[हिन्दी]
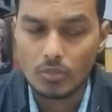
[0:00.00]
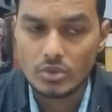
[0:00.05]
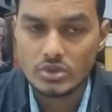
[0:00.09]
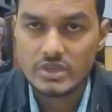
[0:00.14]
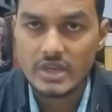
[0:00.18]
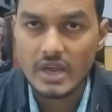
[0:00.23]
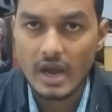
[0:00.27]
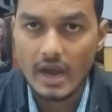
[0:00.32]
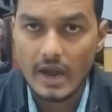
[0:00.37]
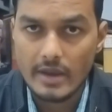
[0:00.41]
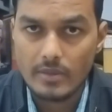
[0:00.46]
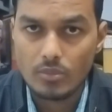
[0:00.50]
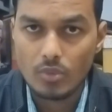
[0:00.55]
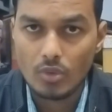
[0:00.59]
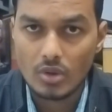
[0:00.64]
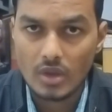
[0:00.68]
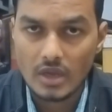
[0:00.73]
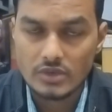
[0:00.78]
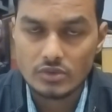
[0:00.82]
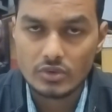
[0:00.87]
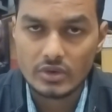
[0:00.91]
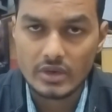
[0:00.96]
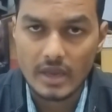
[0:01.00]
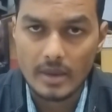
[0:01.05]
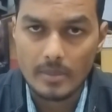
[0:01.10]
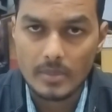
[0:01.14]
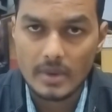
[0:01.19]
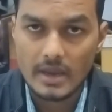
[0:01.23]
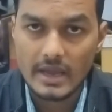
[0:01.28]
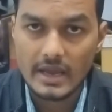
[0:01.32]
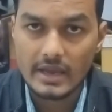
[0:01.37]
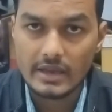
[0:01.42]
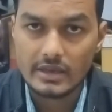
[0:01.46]
मुझे आई बोल का जो
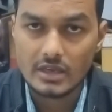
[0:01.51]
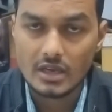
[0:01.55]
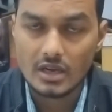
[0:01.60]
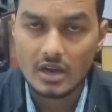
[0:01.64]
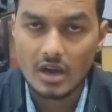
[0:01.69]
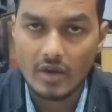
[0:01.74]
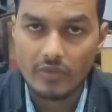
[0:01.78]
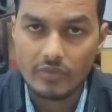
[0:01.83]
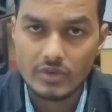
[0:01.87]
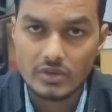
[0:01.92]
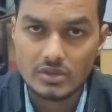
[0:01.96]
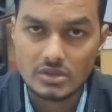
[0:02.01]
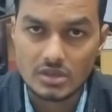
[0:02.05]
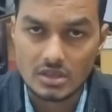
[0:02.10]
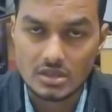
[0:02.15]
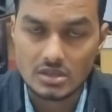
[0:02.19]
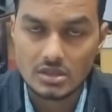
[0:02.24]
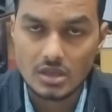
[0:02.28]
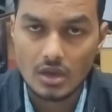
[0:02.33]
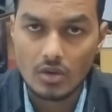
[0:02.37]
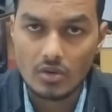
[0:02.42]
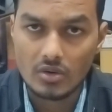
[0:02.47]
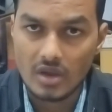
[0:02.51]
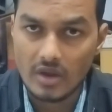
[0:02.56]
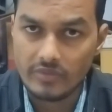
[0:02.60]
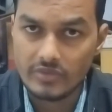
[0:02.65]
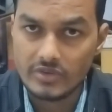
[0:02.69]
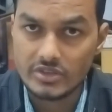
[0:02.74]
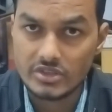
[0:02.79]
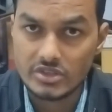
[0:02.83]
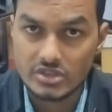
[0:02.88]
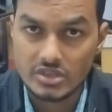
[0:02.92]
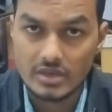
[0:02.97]
कैमरा है ये काफ़ी सस्ता और
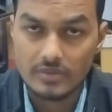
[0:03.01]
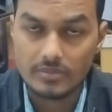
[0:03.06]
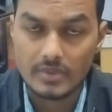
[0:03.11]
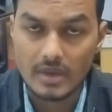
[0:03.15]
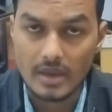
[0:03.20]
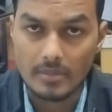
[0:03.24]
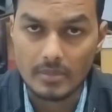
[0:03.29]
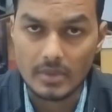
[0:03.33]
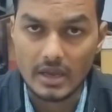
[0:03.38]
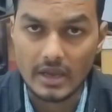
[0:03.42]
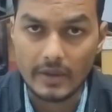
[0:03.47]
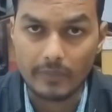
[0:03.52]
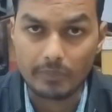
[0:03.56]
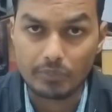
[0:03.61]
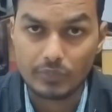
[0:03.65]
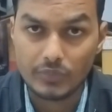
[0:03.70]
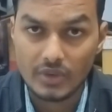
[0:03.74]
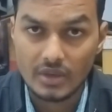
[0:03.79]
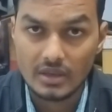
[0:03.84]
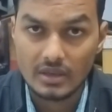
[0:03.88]
काफ़ी चीप कैमरा है